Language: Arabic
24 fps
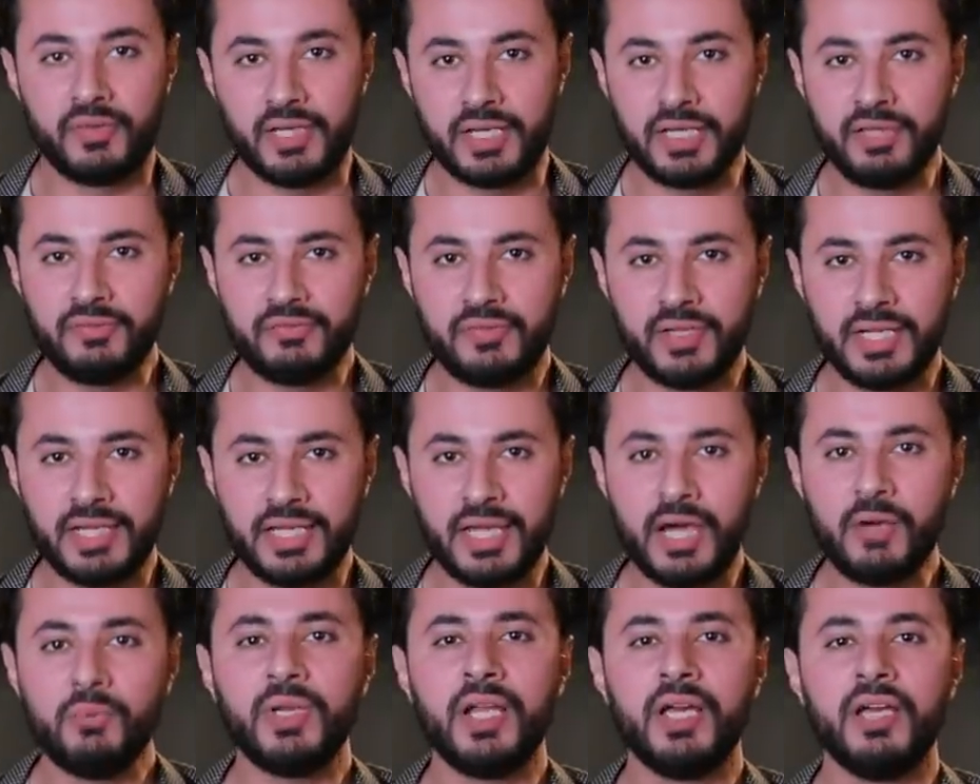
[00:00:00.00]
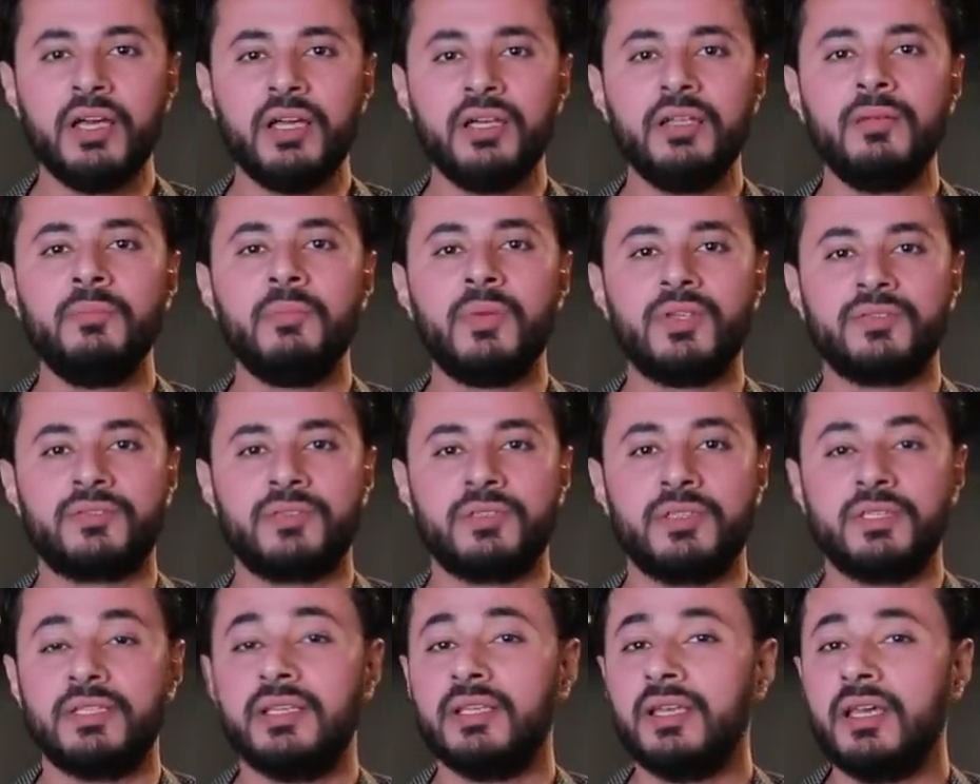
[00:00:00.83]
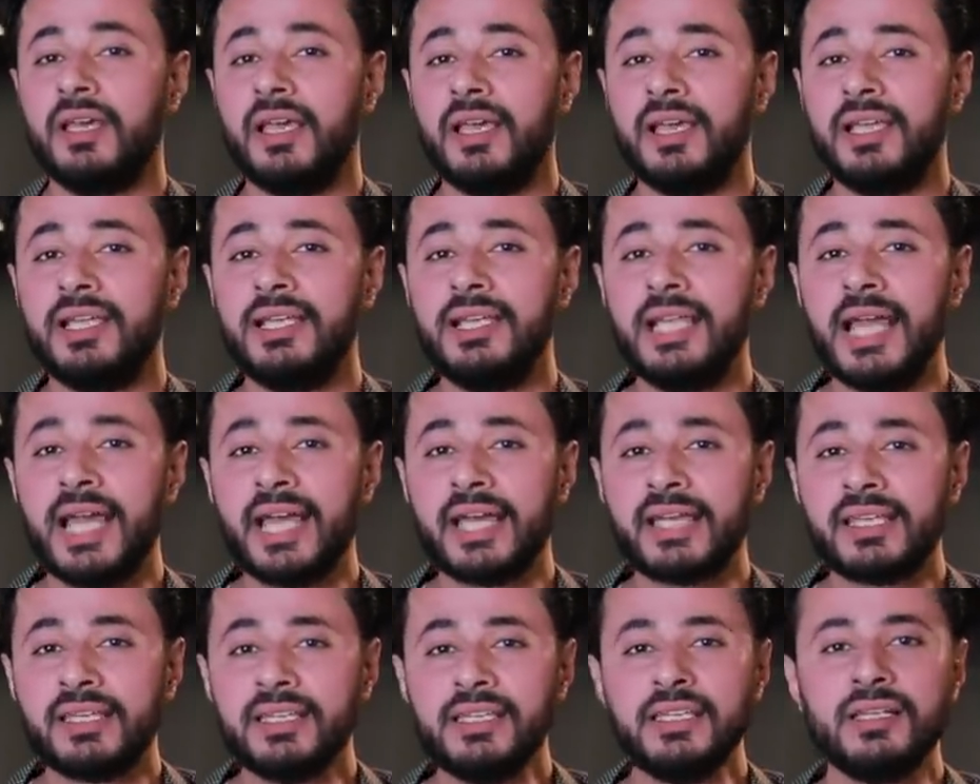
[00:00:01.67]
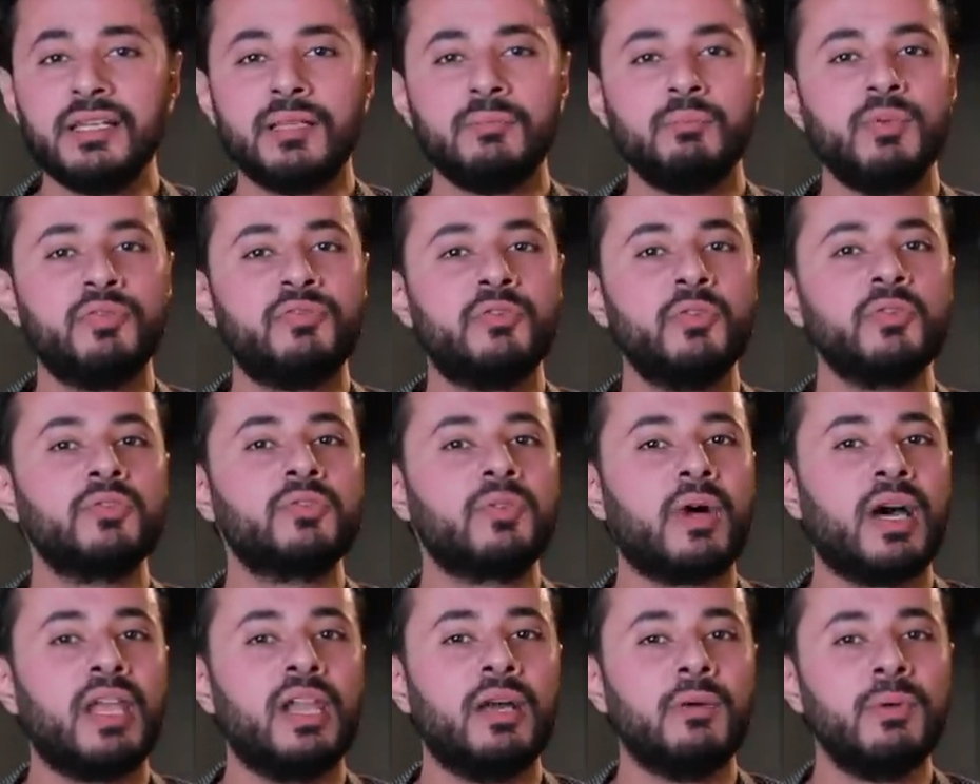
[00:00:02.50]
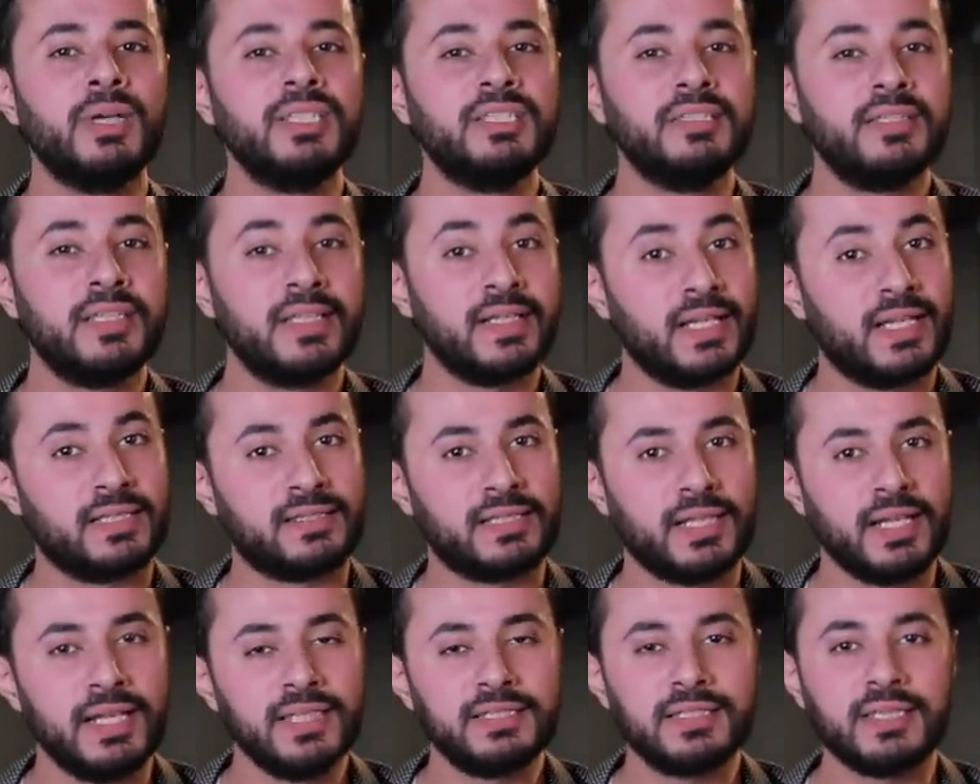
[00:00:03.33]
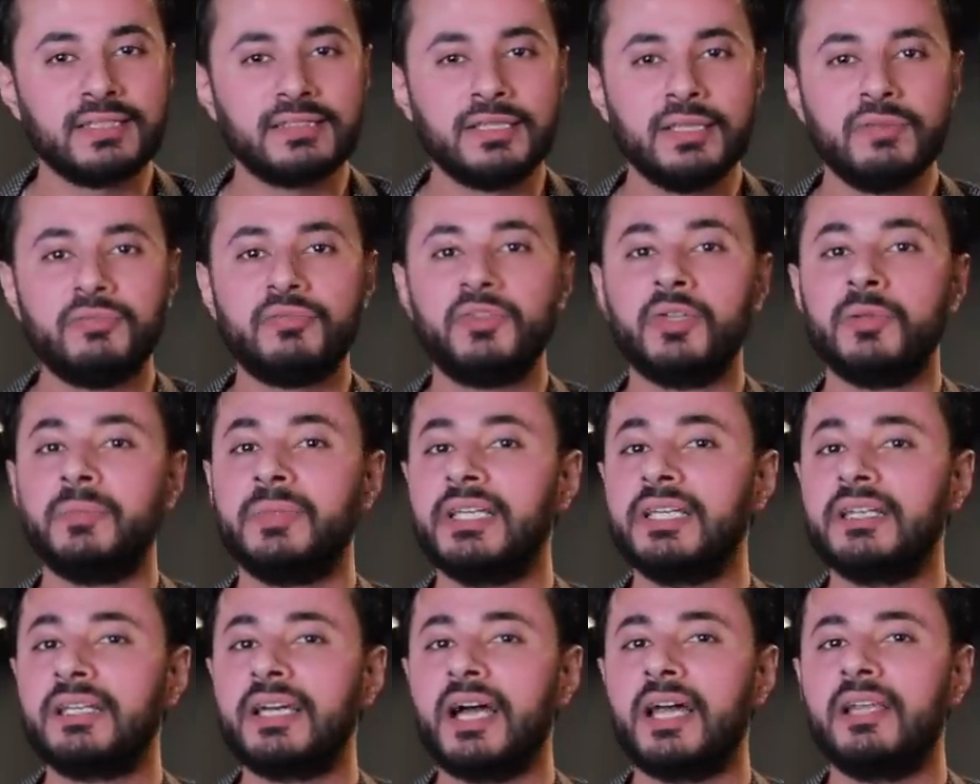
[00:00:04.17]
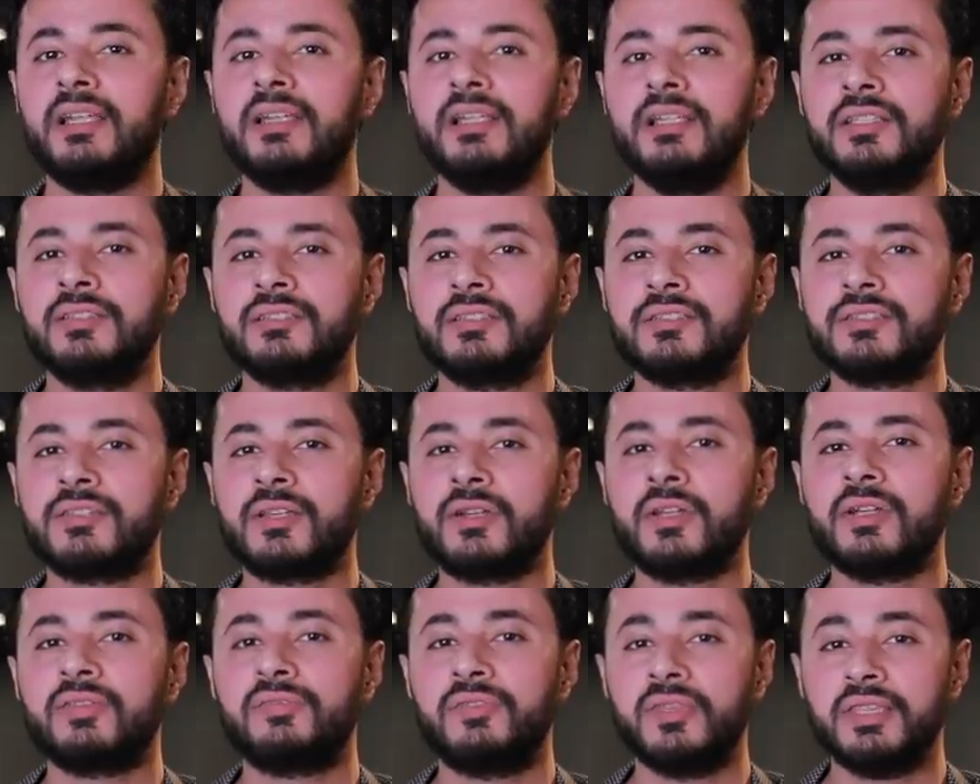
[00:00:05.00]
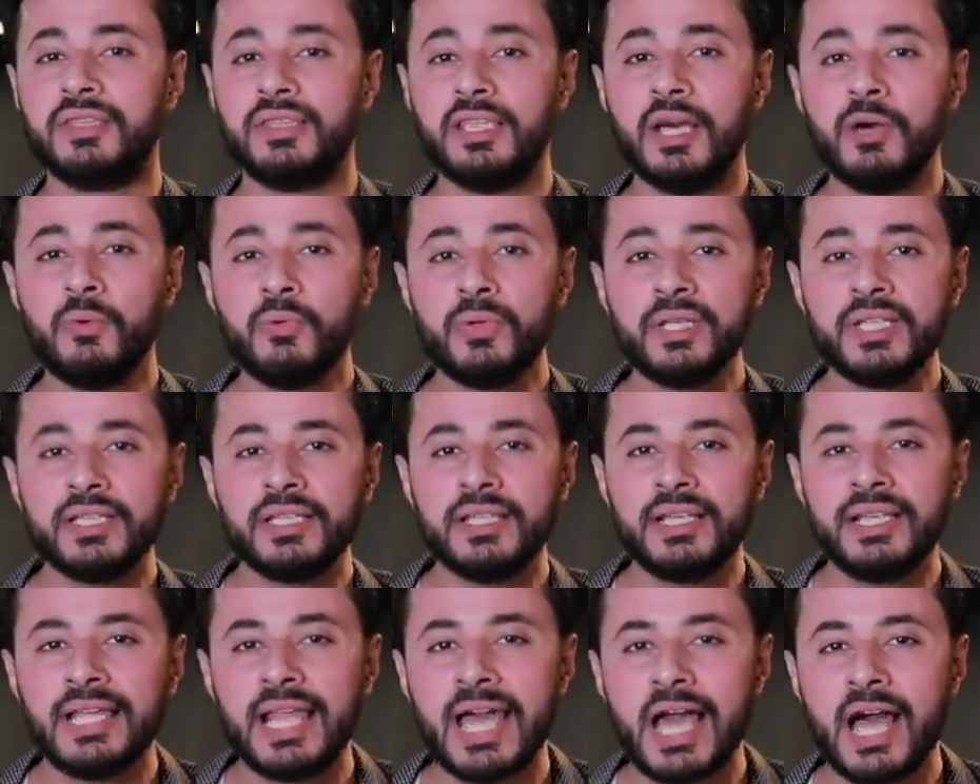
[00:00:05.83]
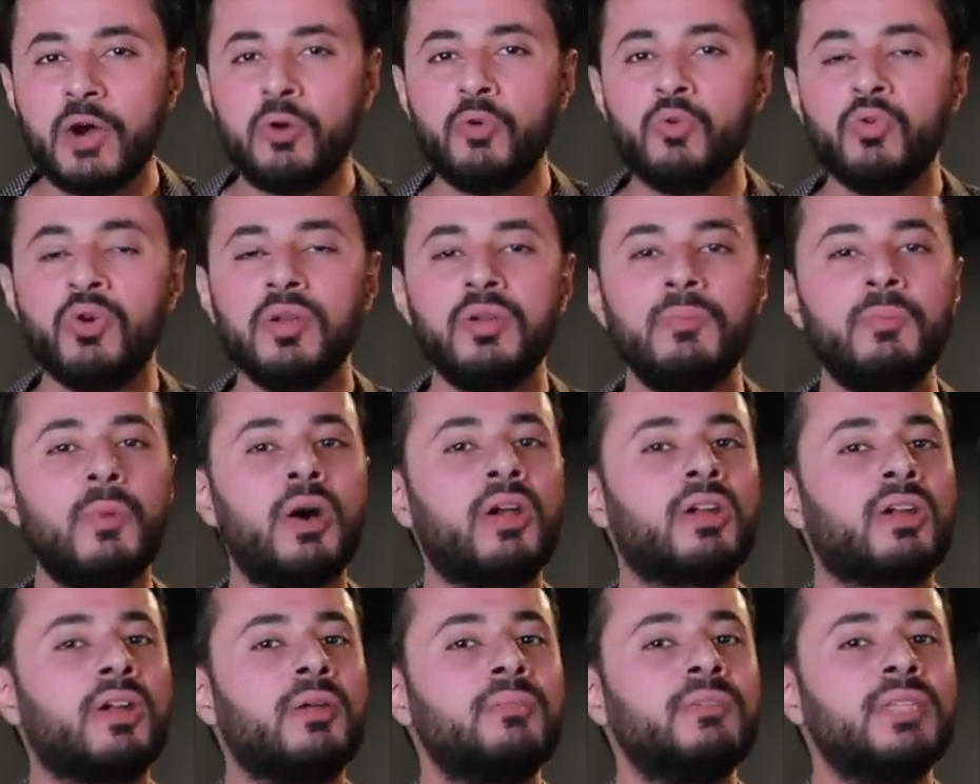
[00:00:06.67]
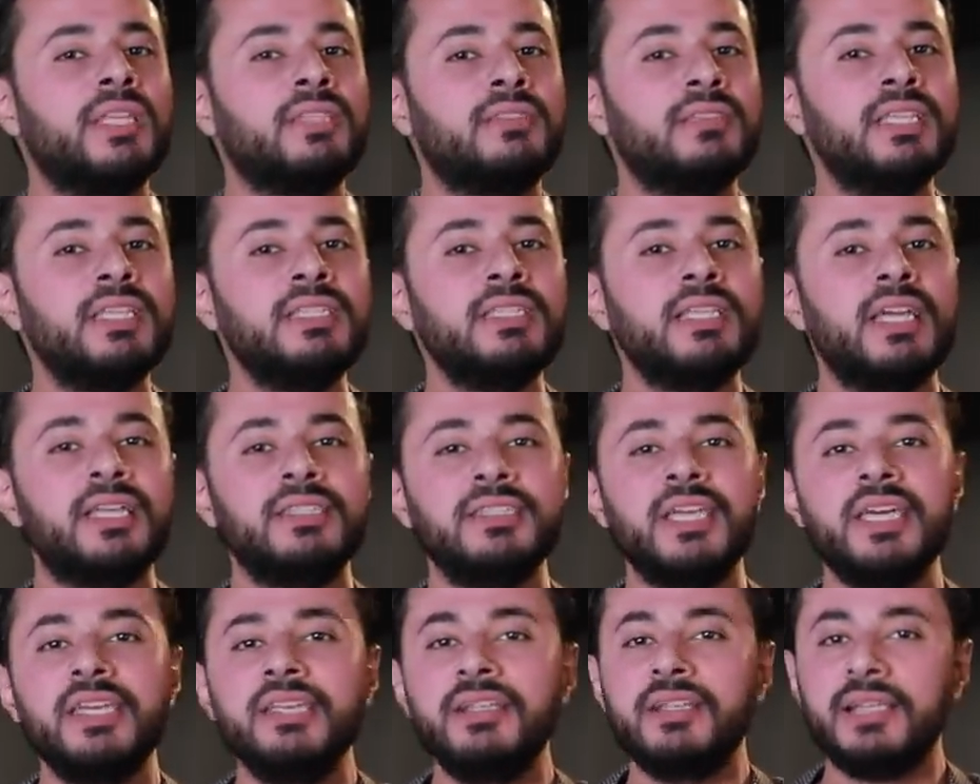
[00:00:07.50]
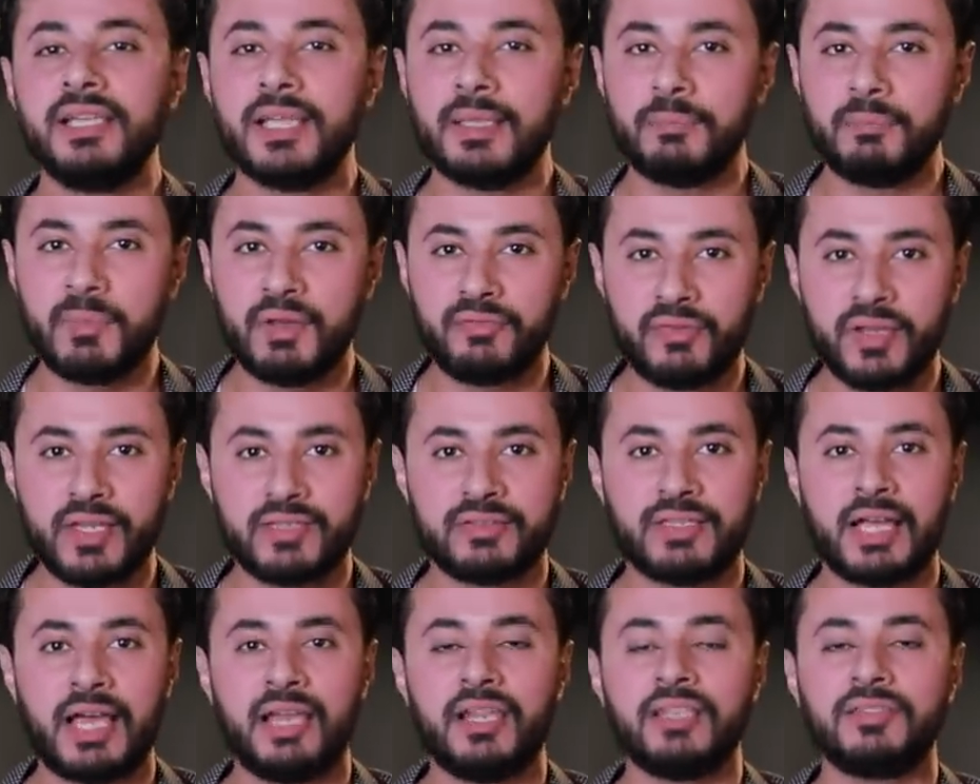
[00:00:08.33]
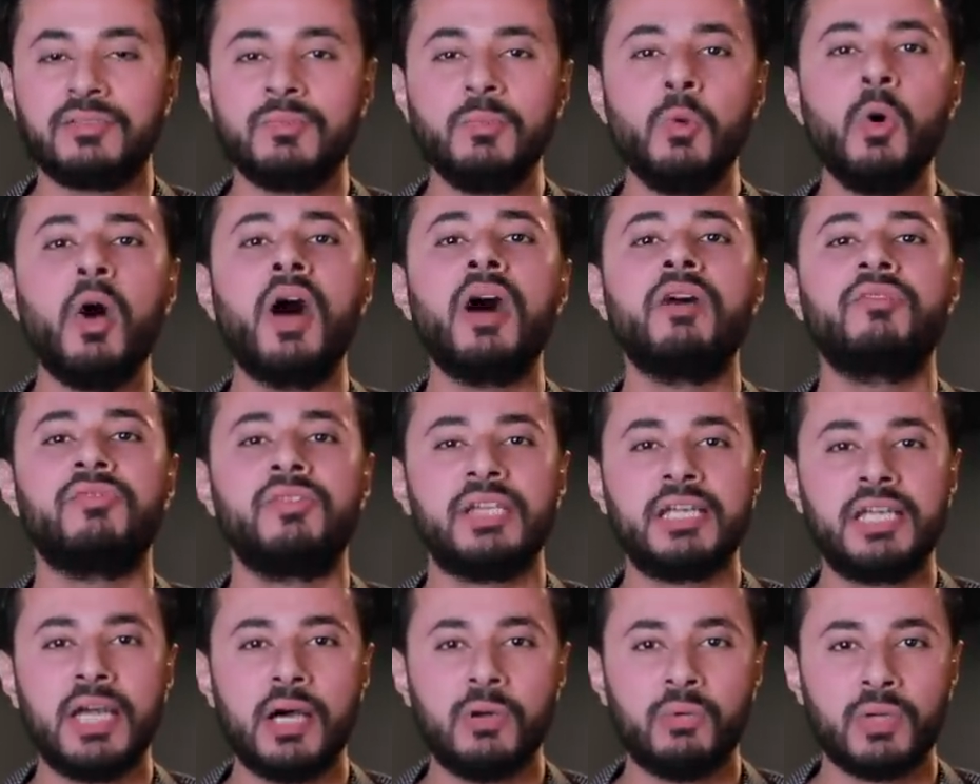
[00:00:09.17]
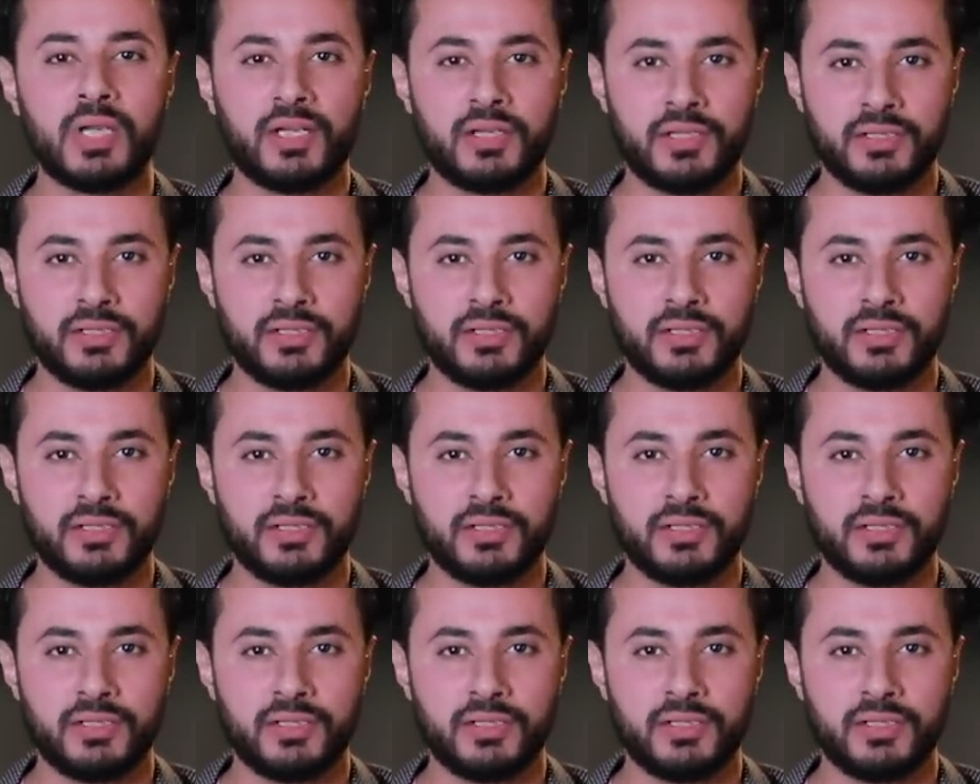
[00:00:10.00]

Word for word: فريق في الجولة المصري اللي أخيرا بفوزه على وادي دجلة 3-0 بيرجع للانتصارات في الدوري لأول مرة من 2 يناير لما فاز على سموحة في الجولة